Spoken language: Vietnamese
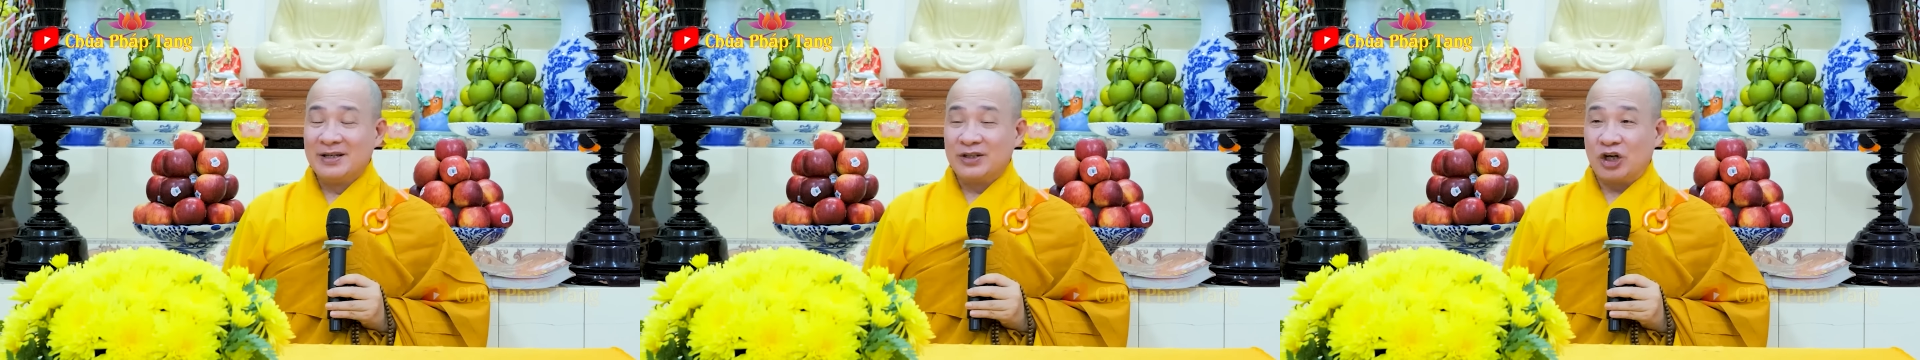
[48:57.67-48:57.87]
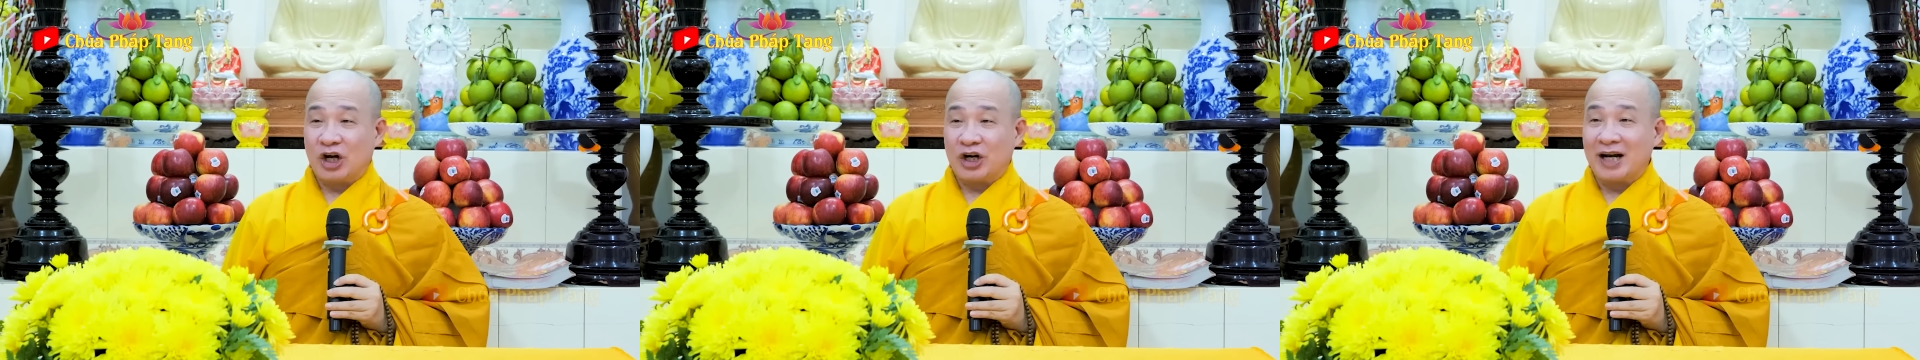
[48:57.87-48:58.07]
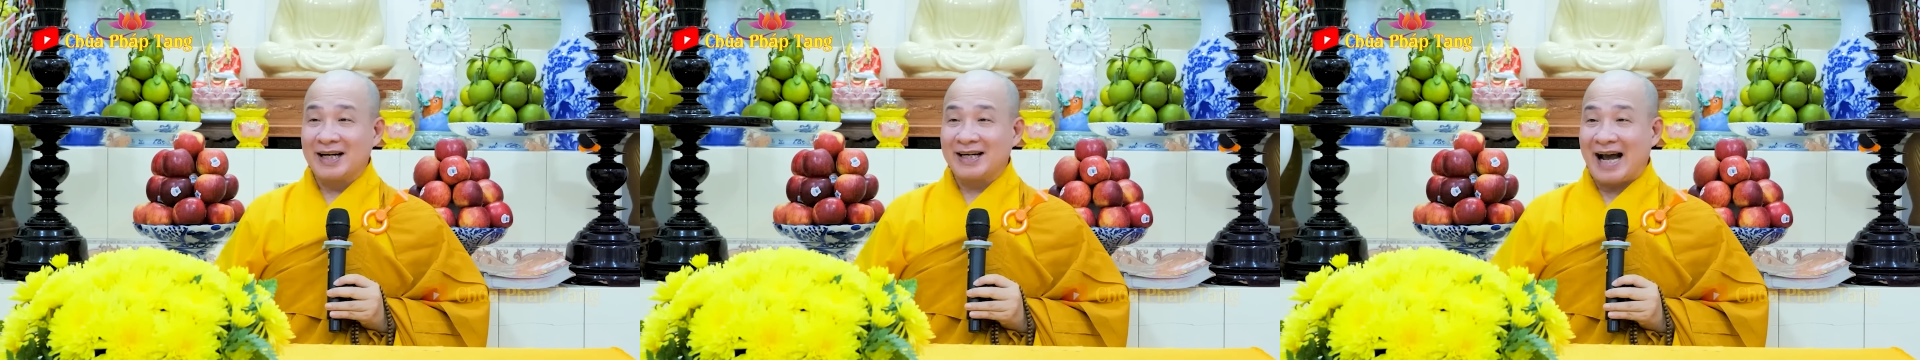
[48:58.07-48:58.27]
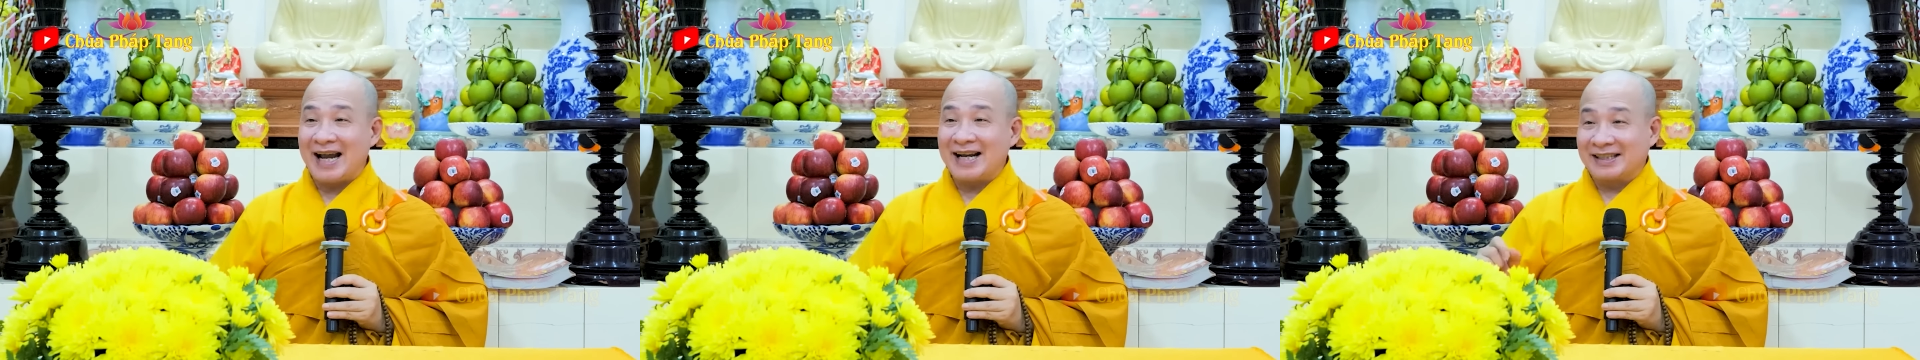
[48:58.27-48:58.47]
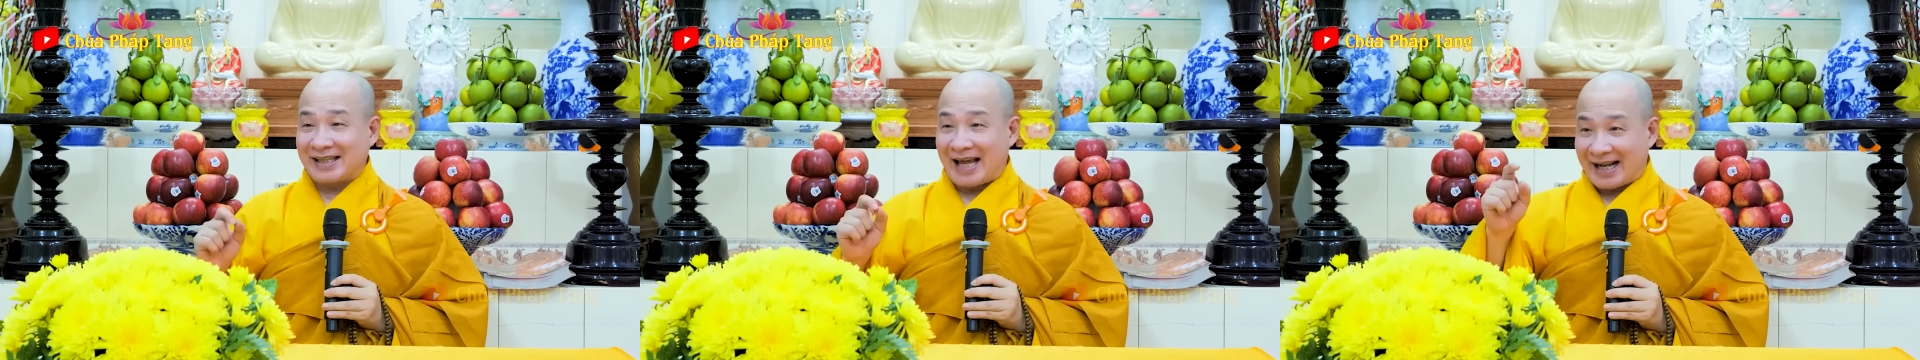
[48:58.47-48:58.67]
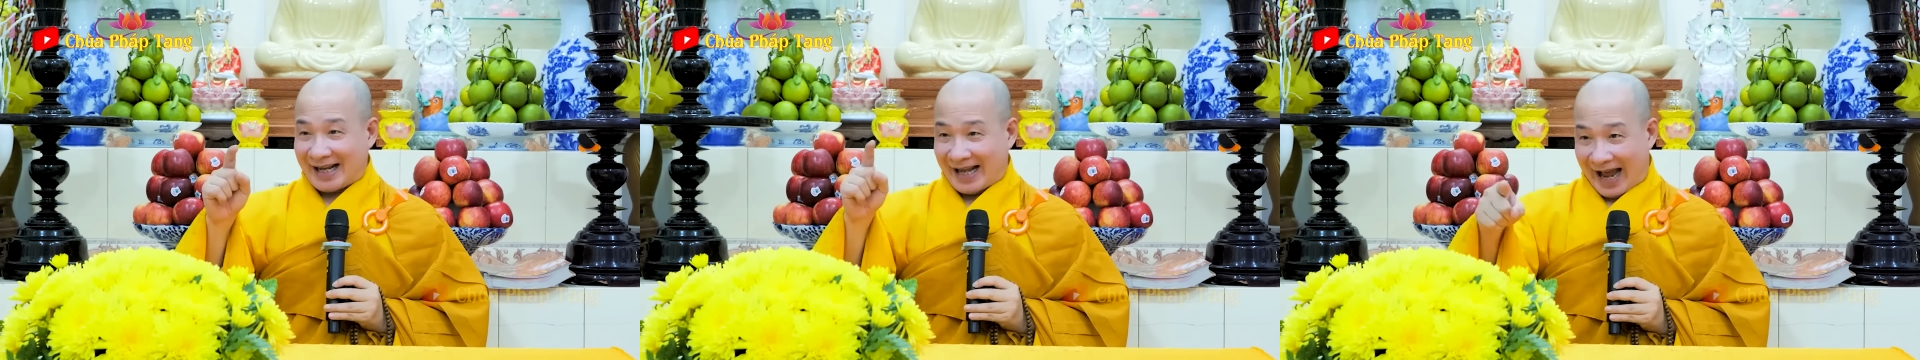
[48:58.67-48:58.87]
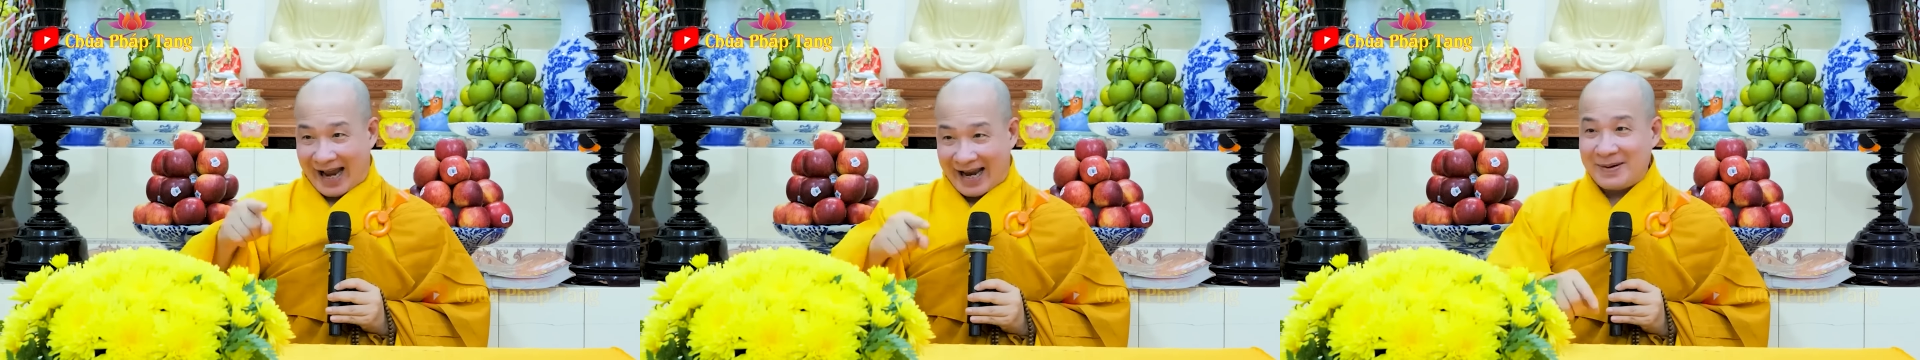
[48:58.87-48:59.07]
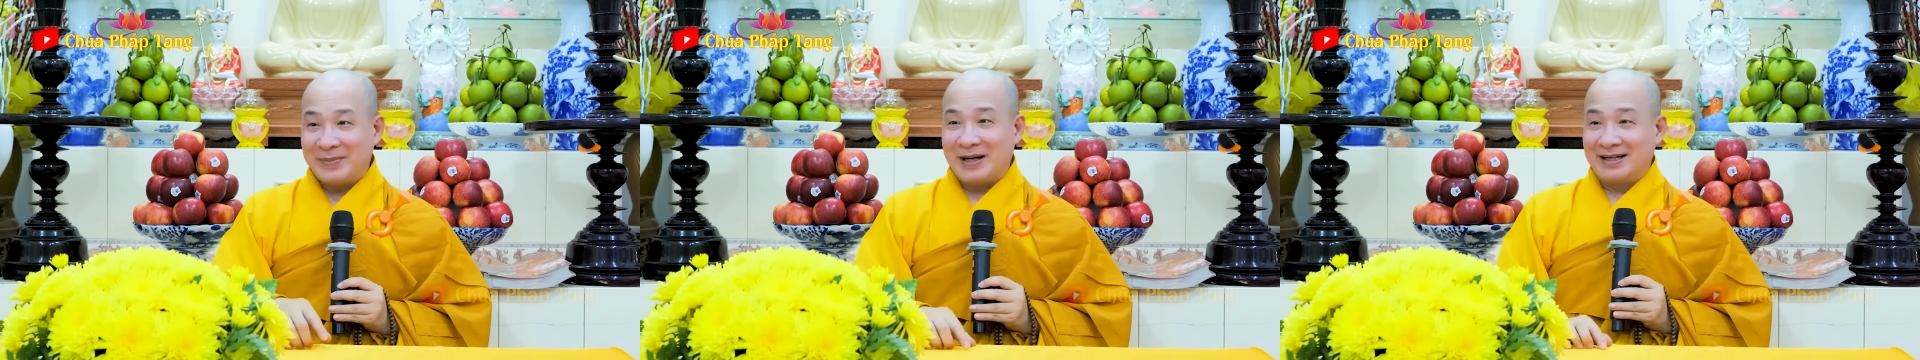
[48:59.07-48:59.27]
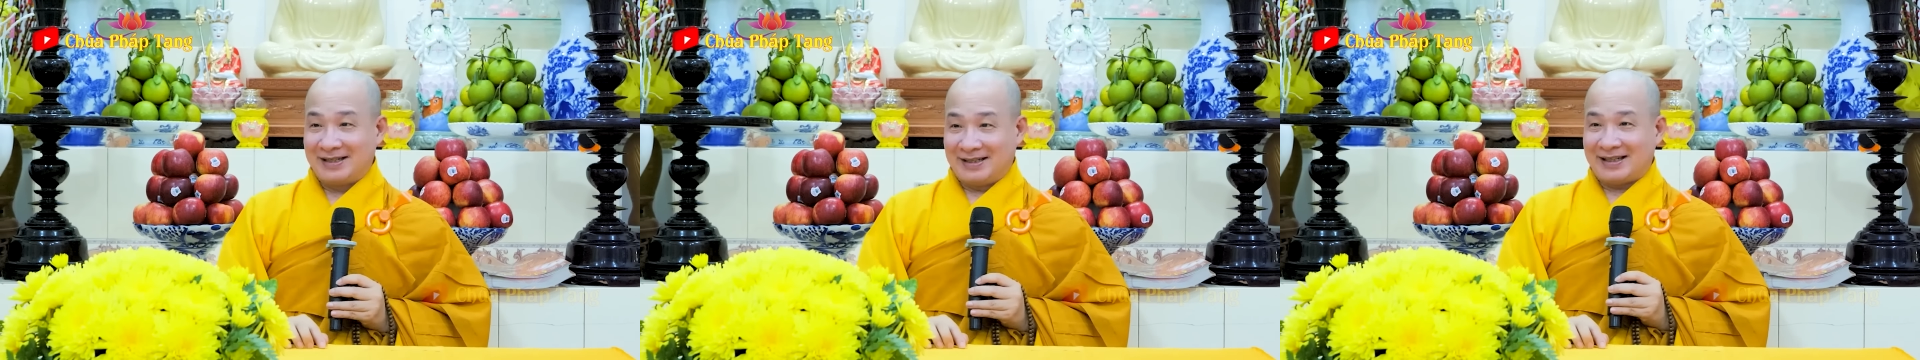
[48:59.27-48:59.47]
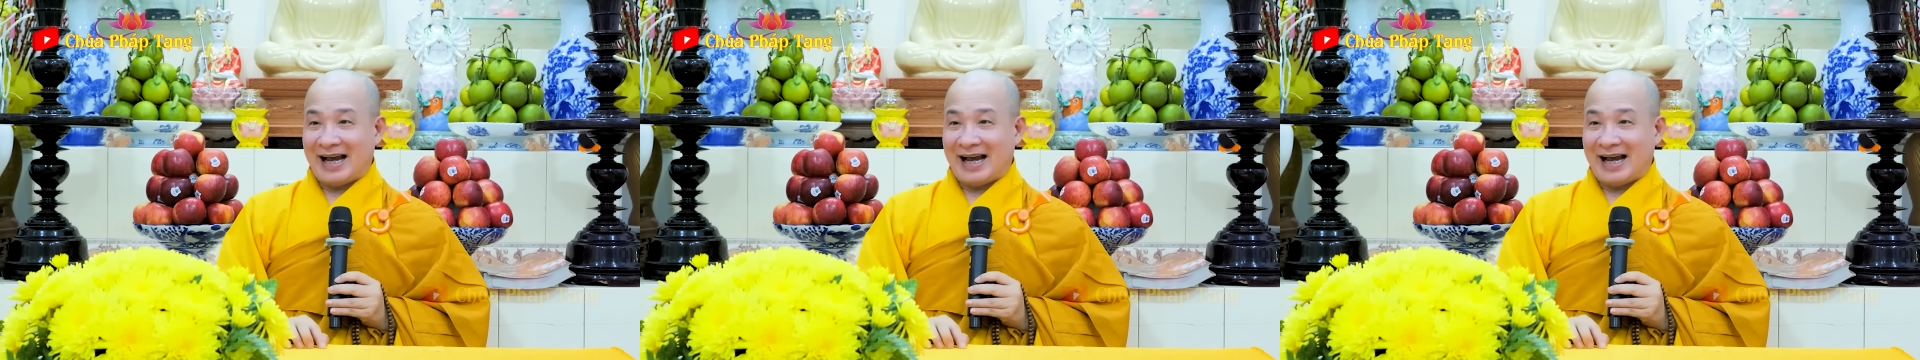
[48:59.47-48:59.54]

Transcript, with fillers: Cho nên cái người ta cãi mình,